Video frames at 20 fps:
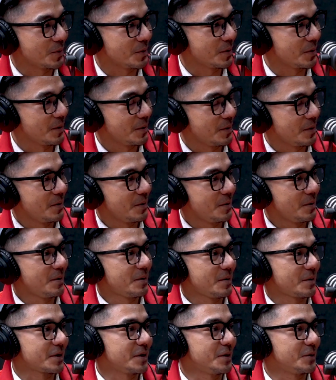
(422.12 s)
Iya.
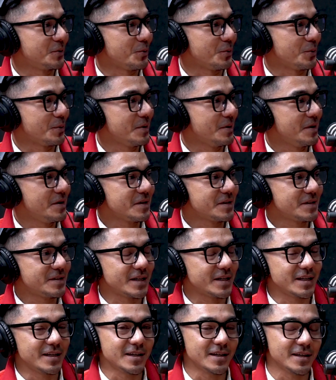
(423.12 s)
Gitu. Okay.
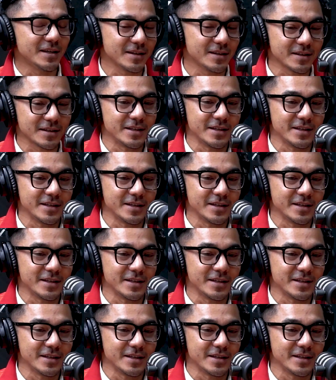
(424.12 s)
Jadi